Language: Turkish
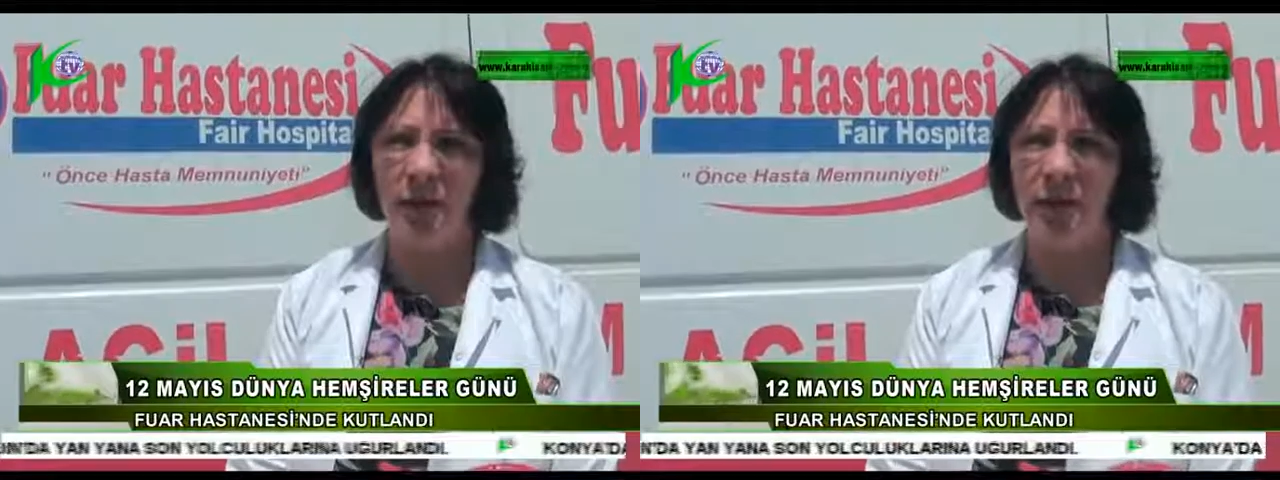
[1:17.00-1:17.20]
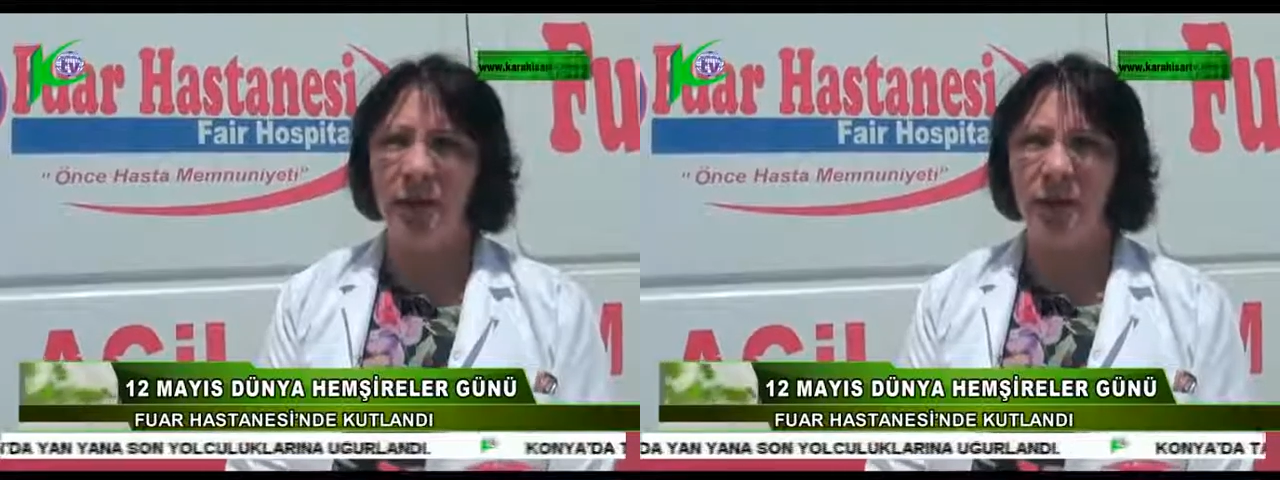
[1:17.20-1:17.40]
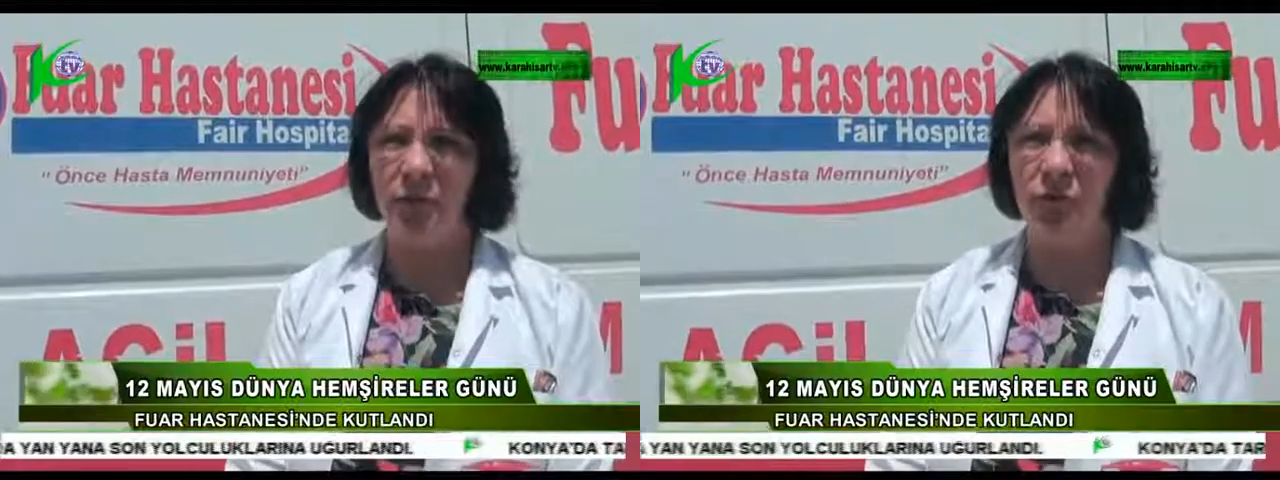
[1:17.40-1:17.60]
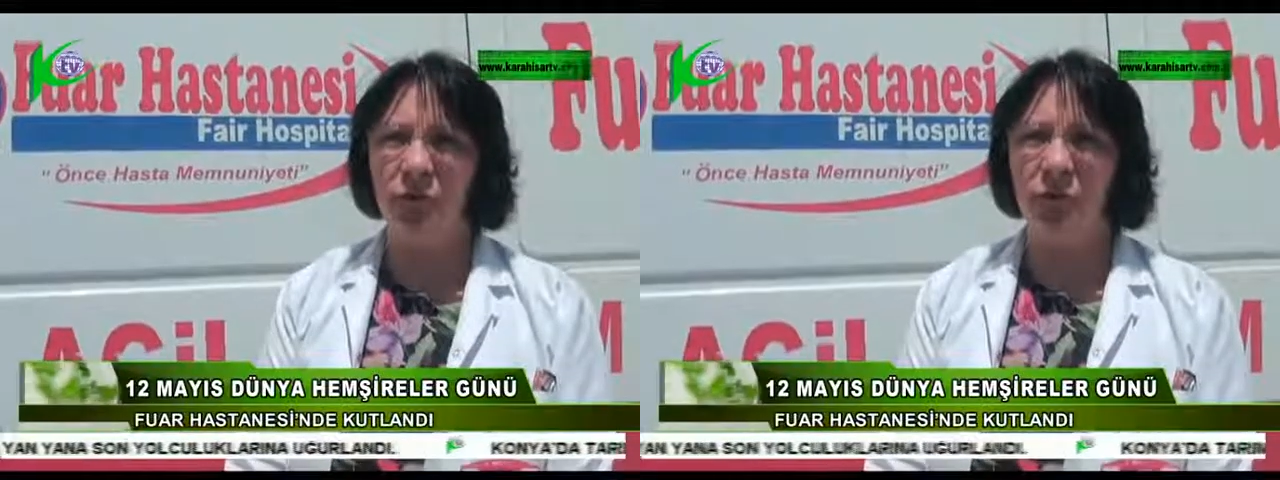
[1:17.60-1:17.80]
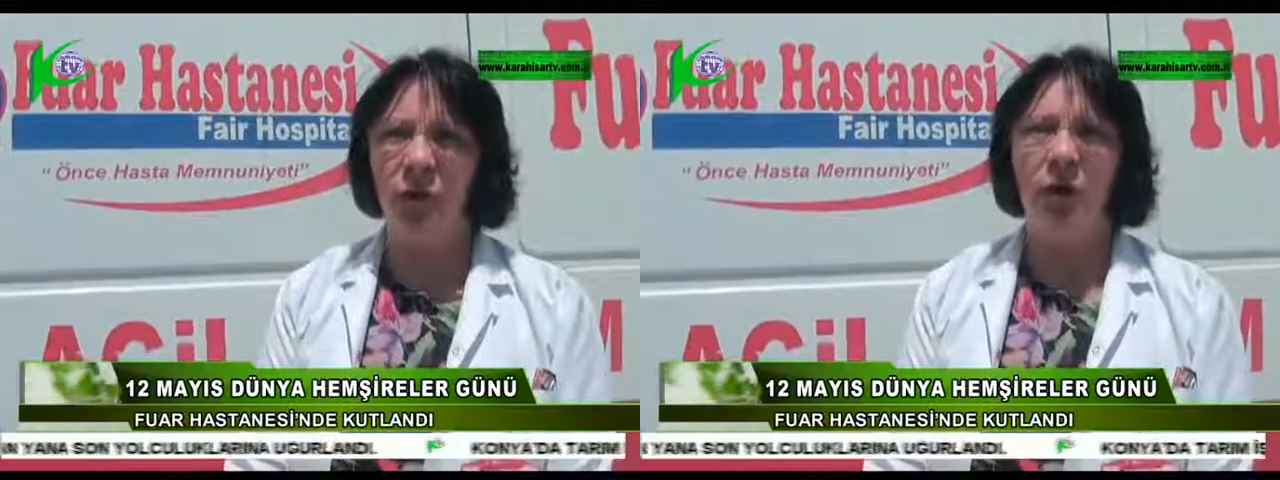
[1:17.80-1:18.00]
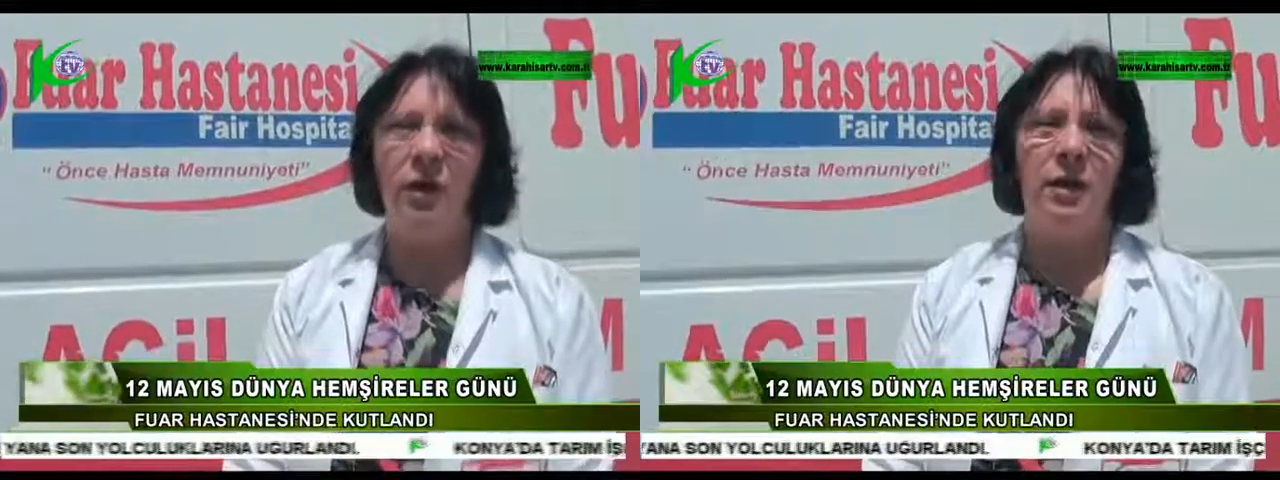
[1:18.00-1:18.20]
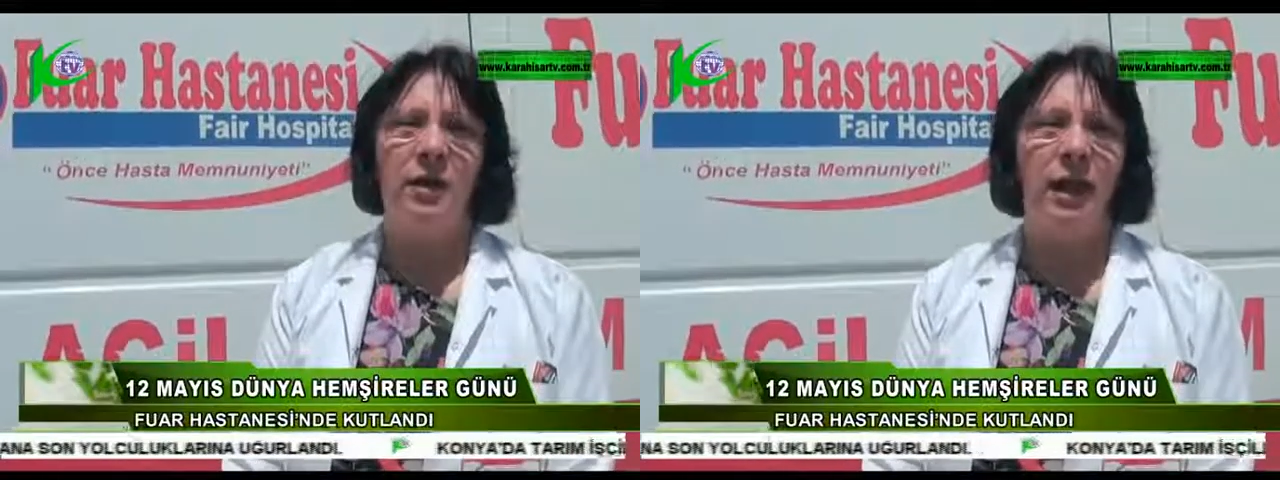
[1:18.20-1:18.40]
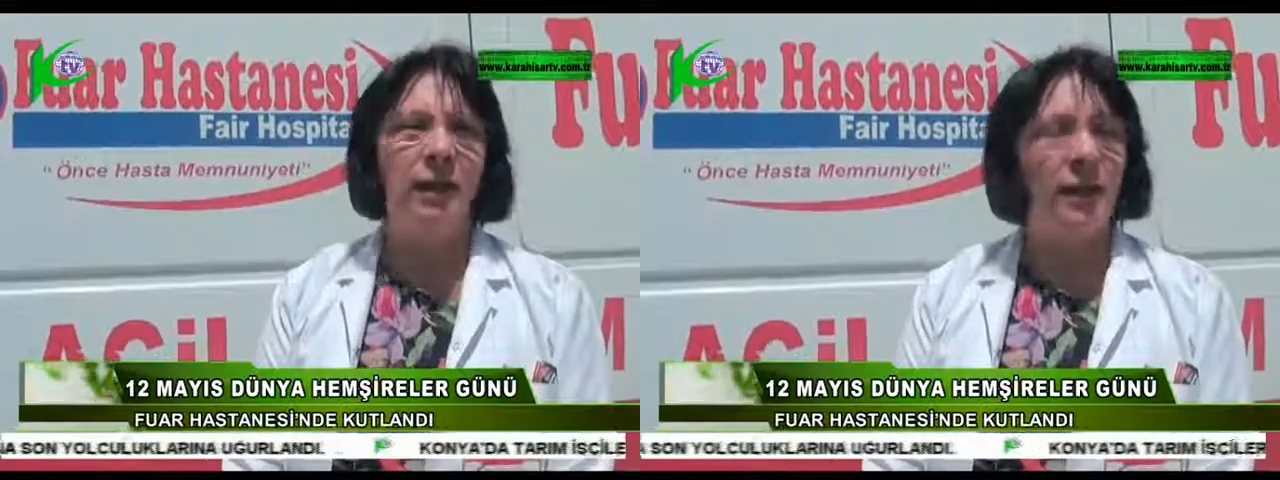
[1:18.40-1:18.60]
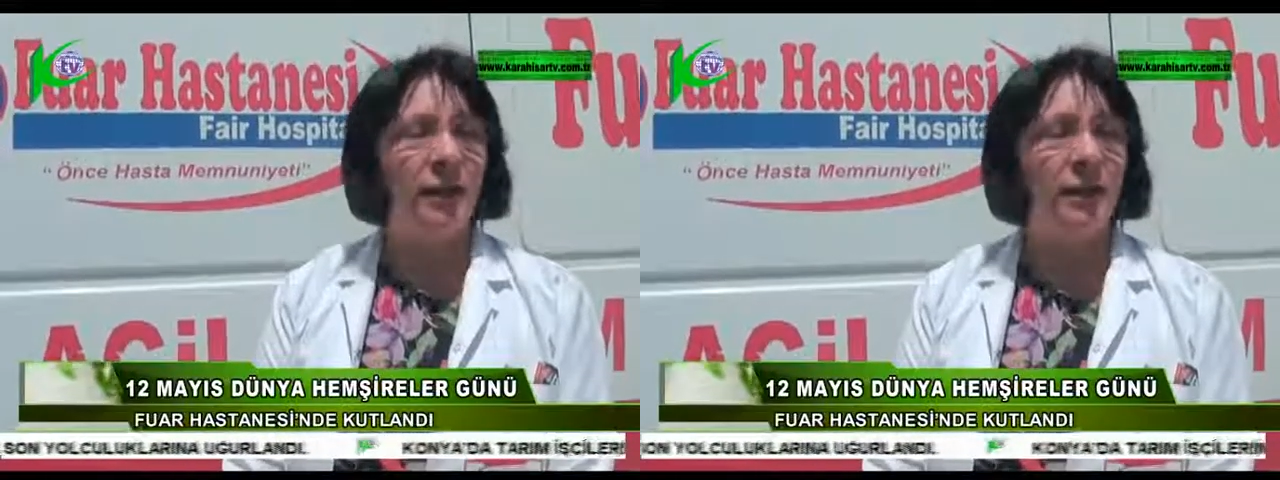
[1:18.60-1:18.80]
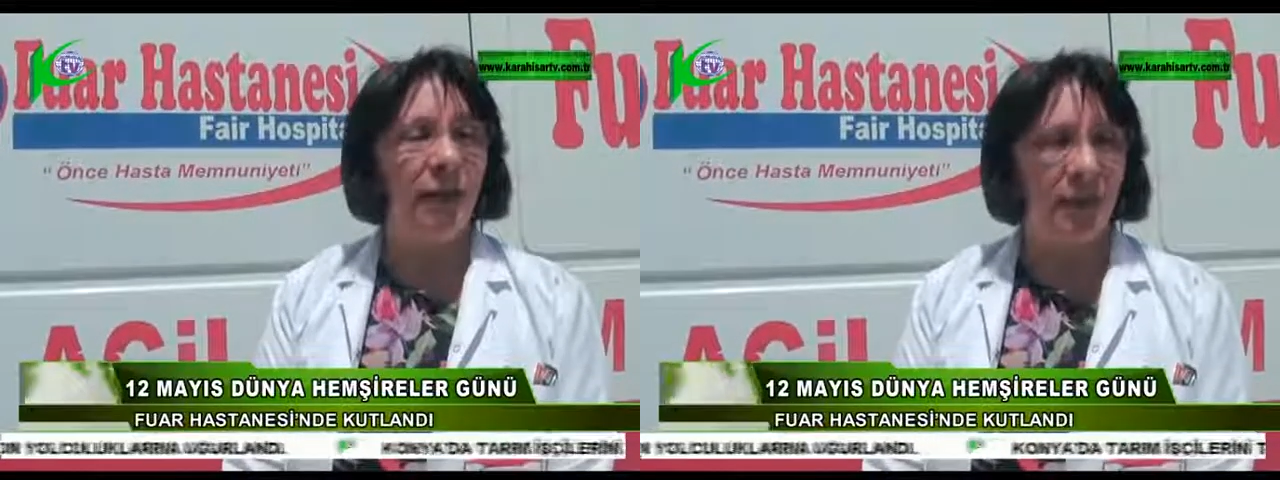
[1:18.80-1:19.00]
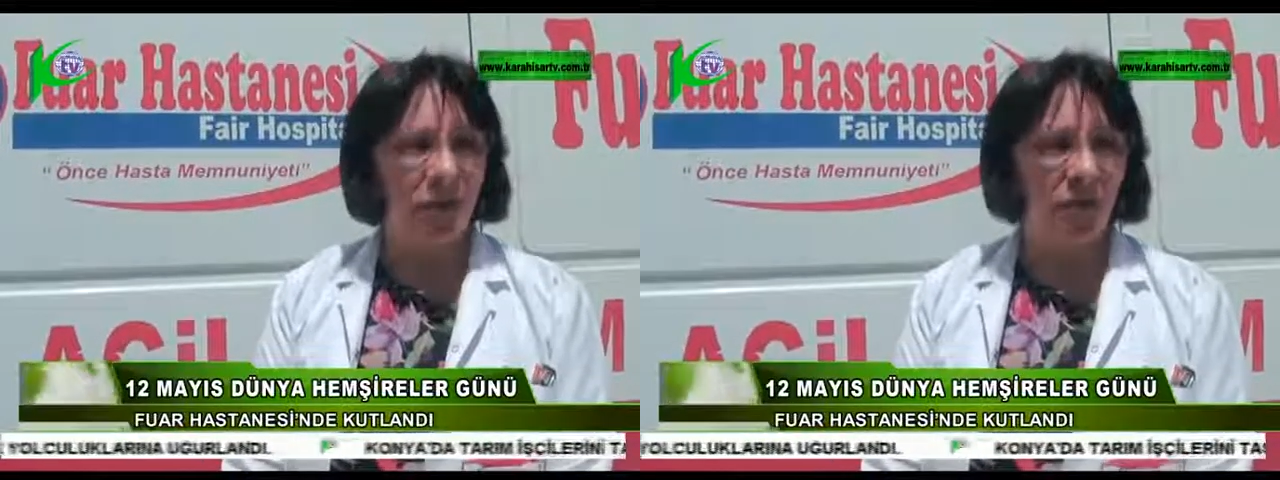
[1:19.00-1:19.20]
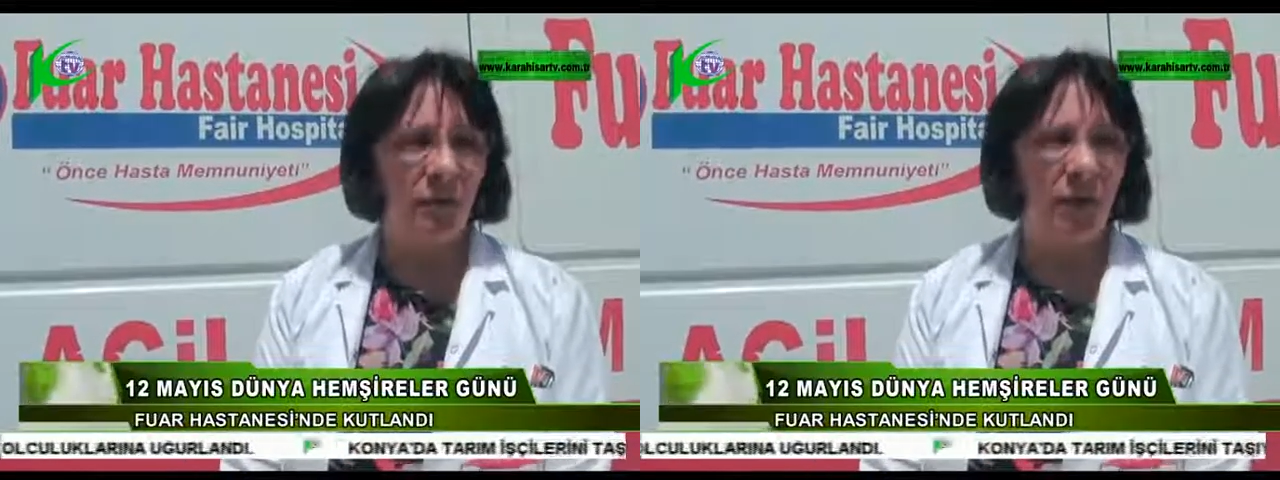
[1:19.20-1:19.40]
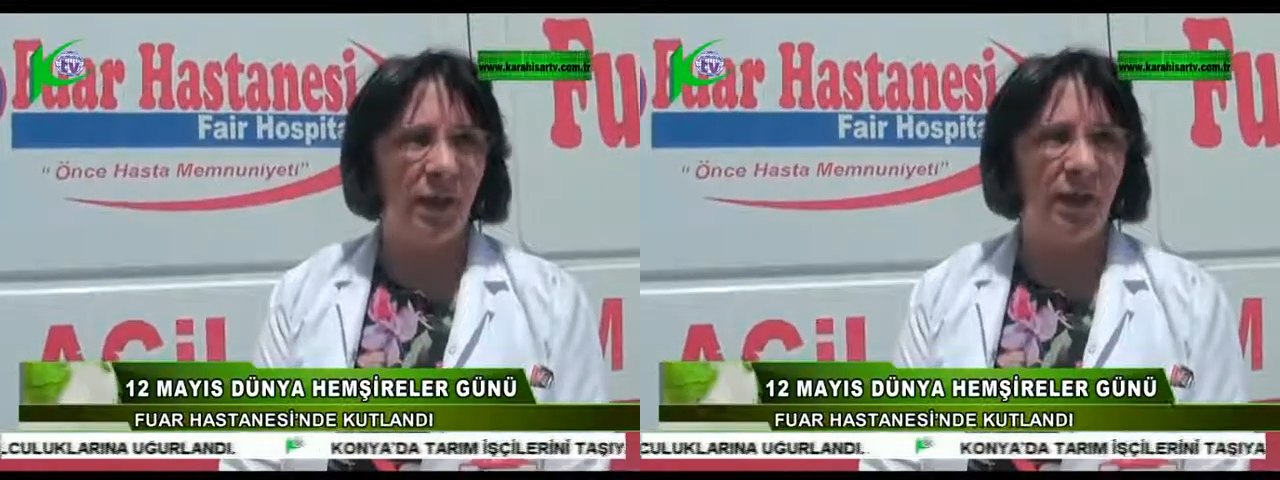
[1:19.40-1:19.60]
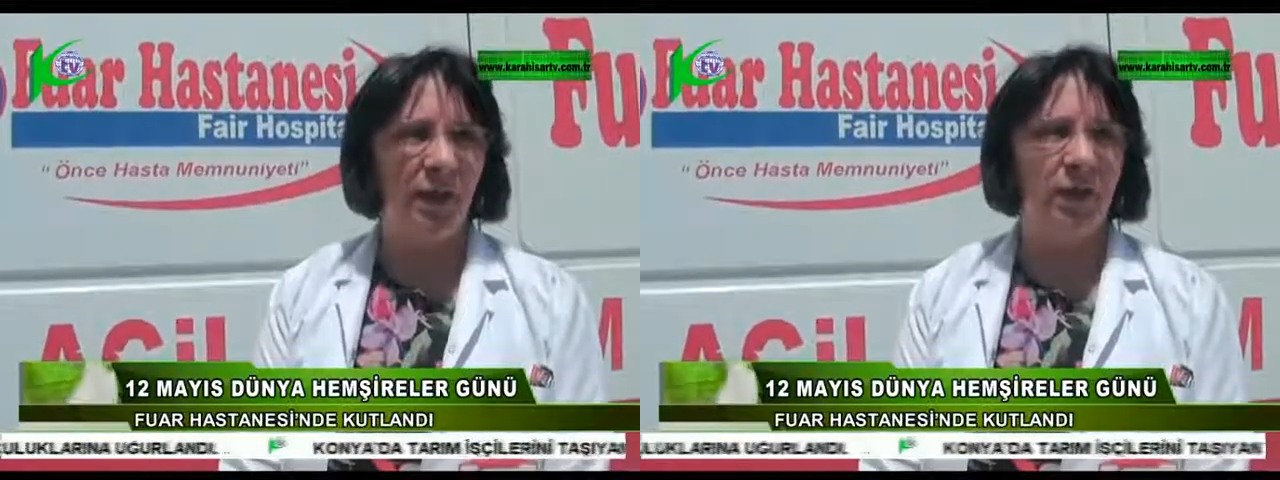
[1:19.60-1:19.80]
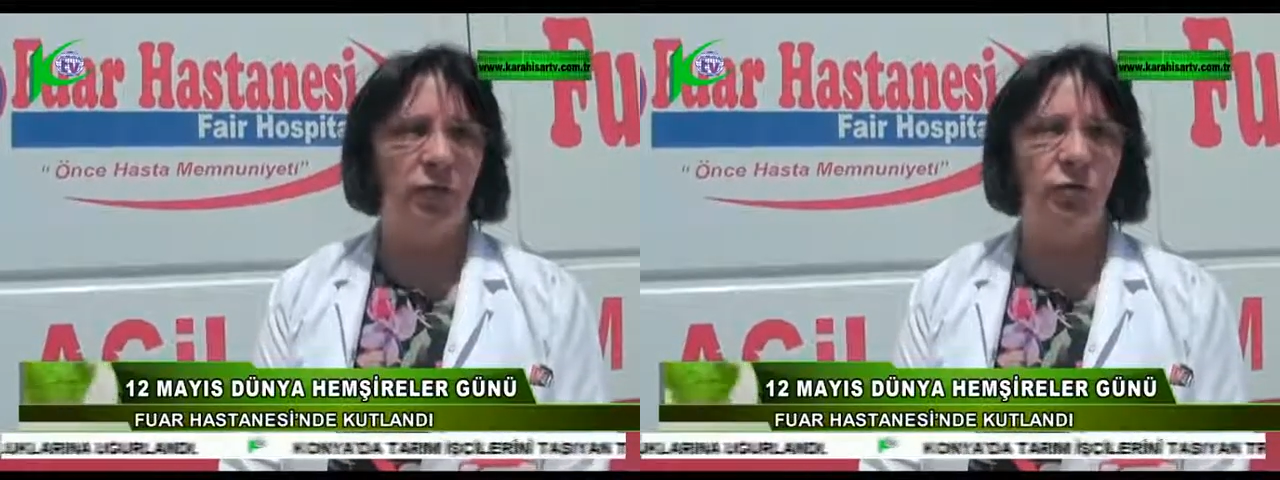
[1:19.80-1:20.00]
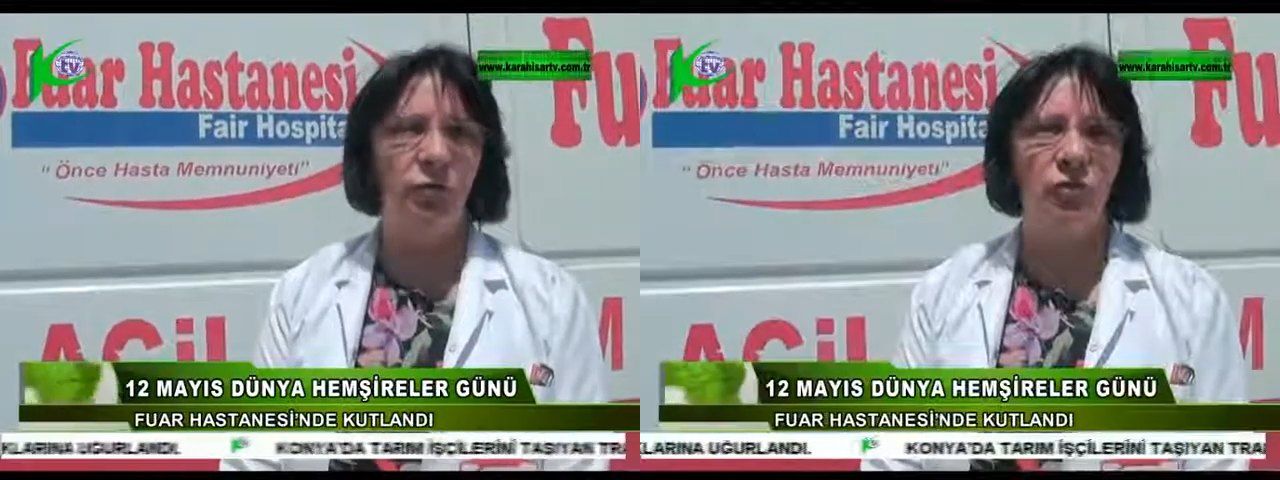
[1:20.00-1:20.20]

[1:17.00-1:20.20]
gerekiyor. Kendilerini geliştirmeleri gerekiyor.